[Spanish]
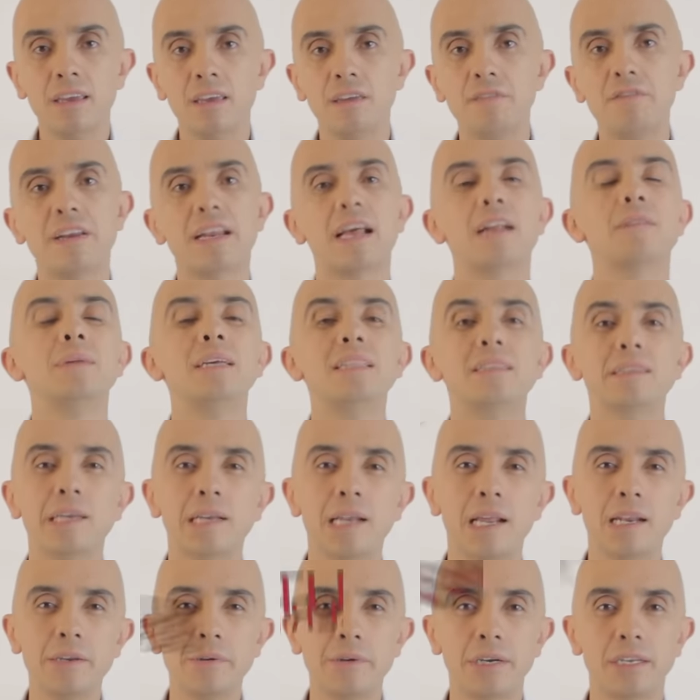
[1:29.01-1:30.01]
Y finalmente
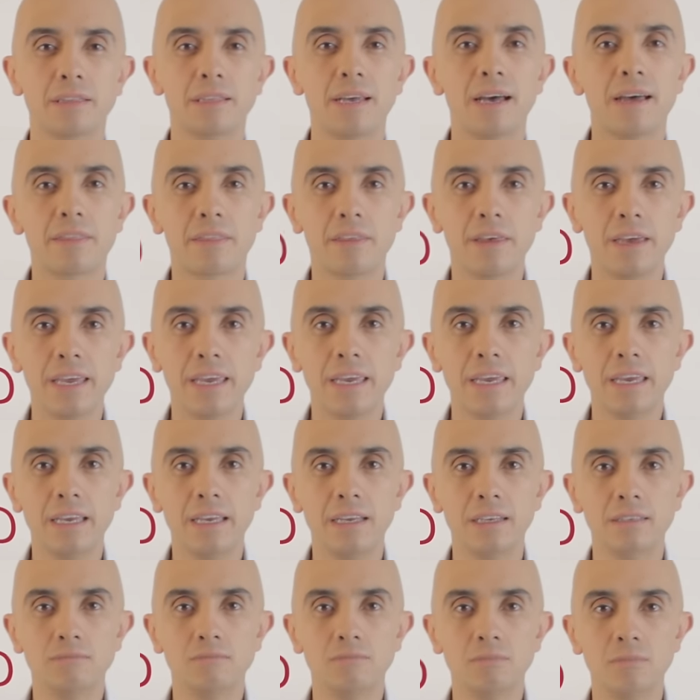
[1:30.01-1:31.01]
la libertad
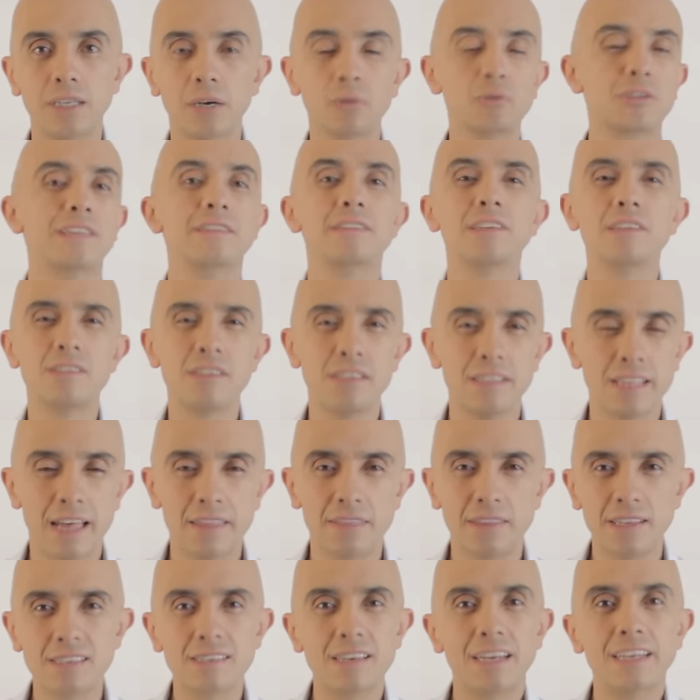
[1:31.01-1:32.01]
eh, de
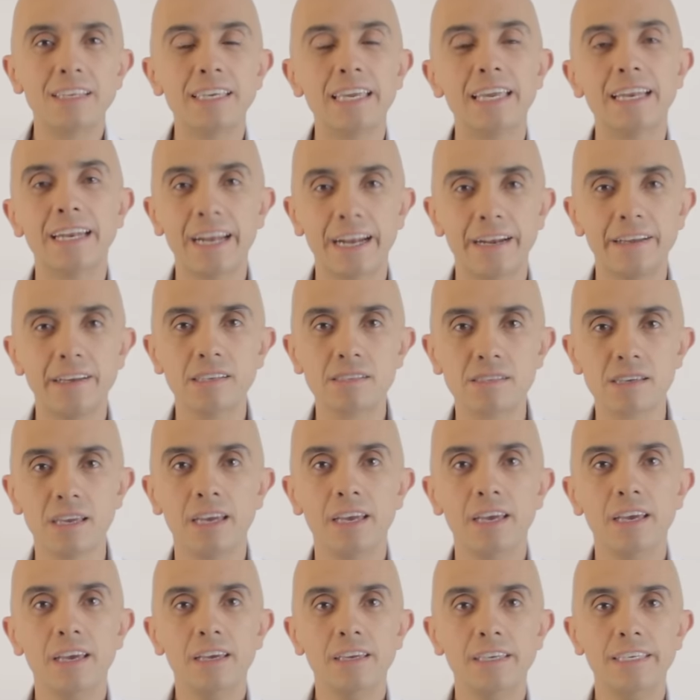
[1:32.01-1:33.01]
autenticidad, de ser quien eres
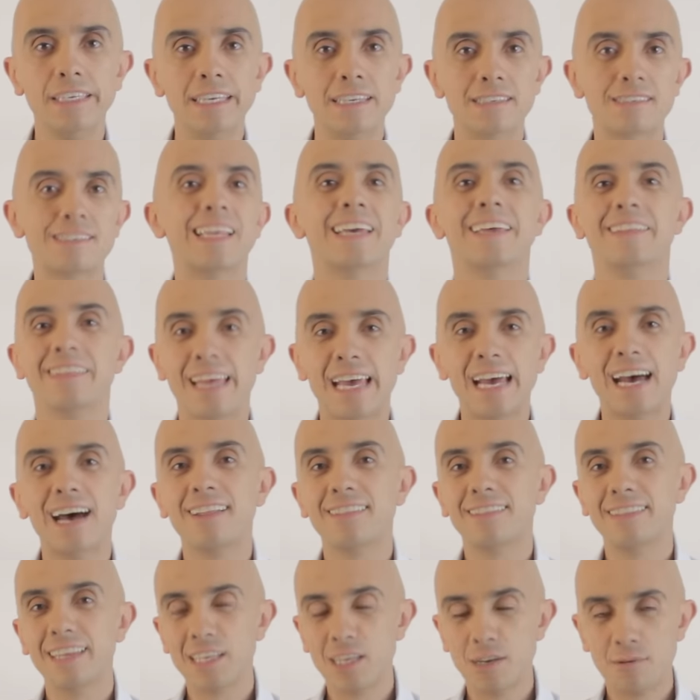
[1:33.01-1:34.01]
y es la
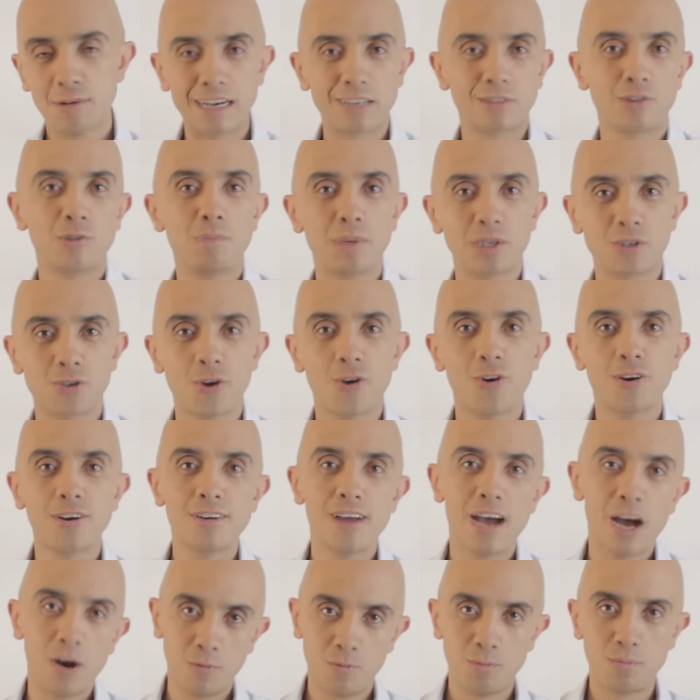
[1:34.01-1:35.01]
idea de llevar tu pasión
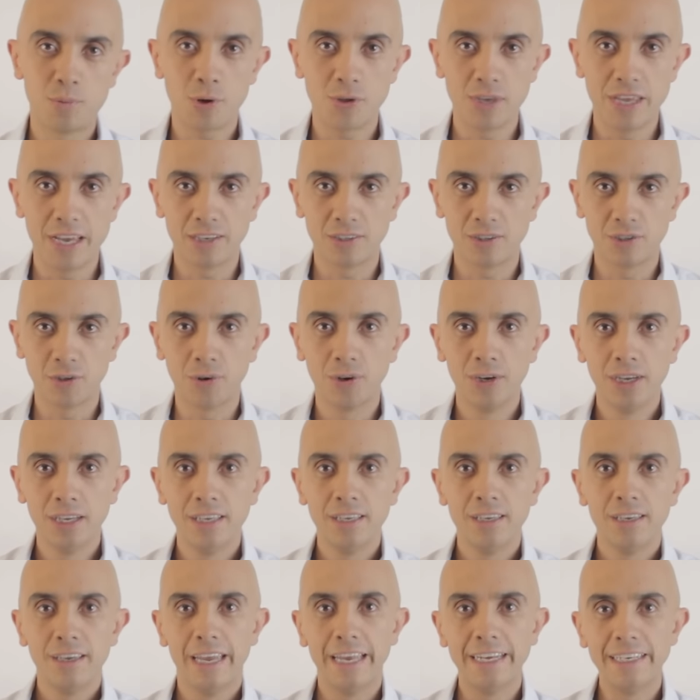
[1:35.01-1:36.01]
a un proyecto
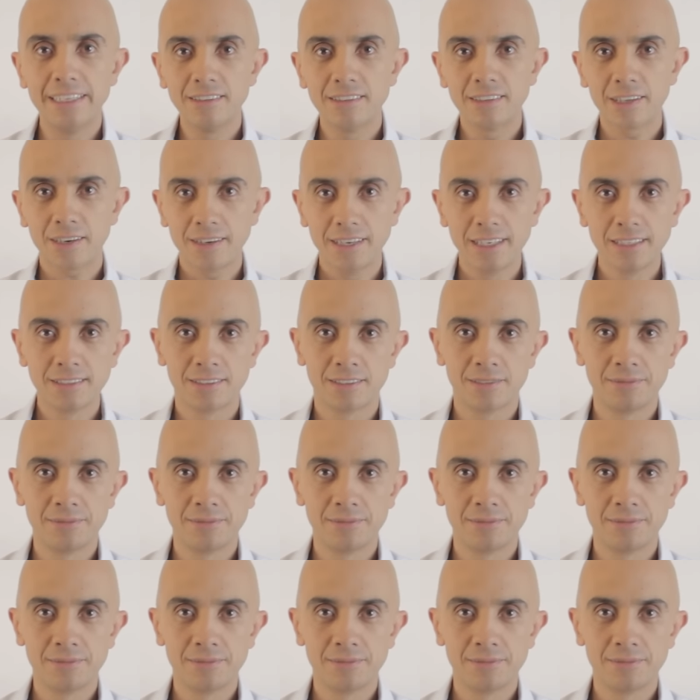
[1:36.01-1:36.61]
en Internet.